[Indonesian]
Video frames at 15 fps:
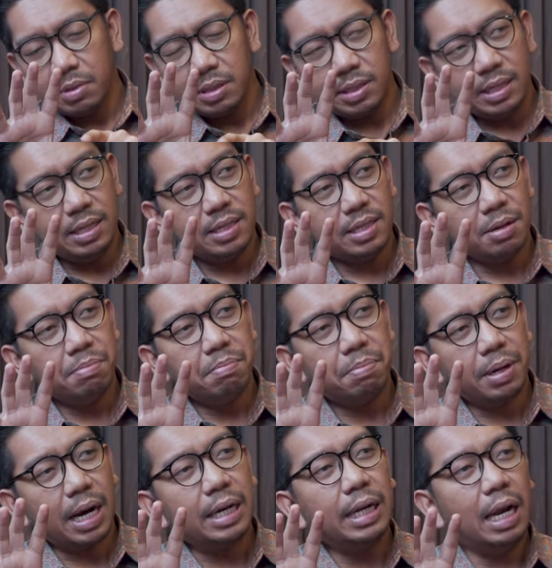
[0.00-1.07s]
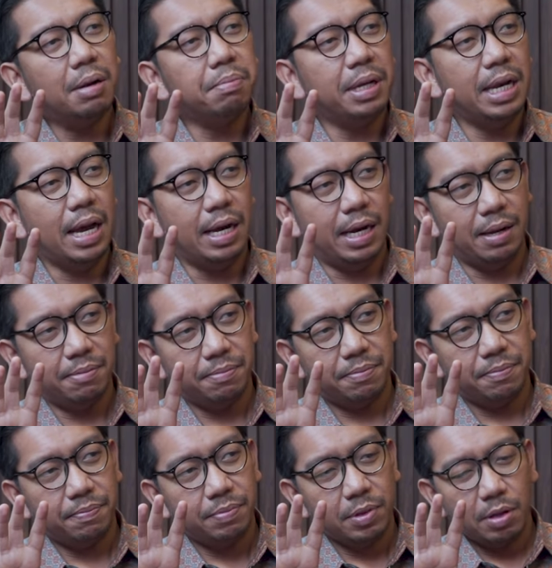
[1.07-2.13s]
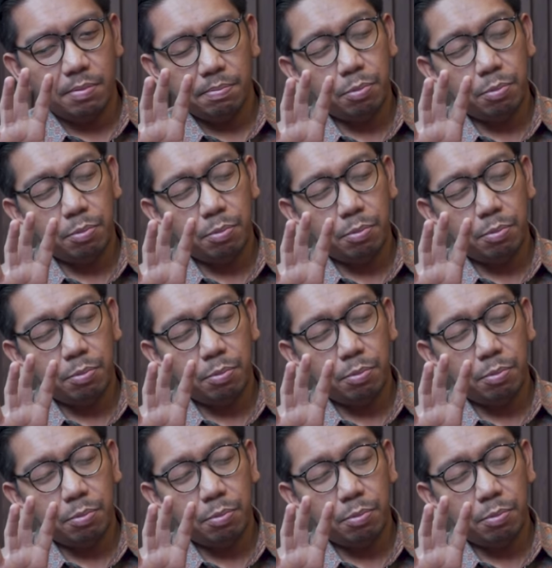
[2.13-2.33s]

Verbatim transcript: sistem peradilan pidana. Hmm.